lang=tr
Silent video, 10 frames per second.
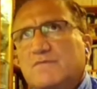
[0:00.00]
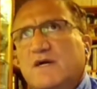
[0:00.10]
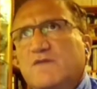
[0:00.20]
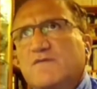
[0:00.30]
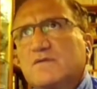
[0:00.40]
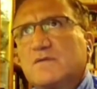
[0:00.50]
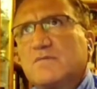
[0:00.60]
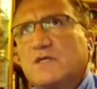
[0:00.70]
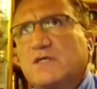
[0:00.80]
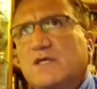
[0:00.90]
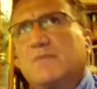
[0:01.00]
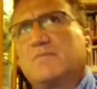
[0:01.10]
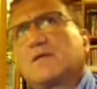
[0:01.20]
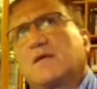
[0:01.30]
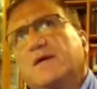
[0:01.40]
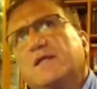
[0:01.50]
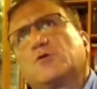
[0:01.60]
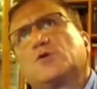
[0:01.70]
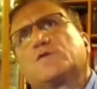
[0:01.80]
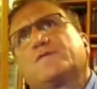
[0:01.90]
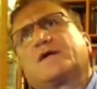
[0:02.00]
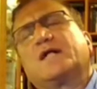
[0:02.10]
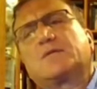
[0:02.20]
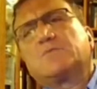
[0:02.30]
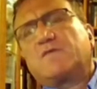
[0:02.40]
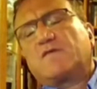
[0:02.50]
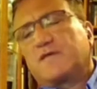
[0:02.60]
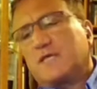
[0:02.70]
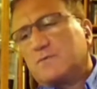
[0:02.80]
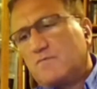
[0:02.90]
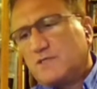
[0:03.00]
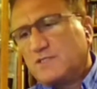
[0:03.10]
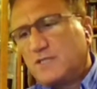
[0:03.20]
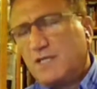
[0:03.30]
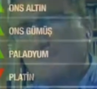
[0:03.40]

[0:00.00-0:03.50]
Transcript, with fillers: bir vakfın başkanıyım. Kemal'e Kültür ve Kalkınma Vakfı Kemal'in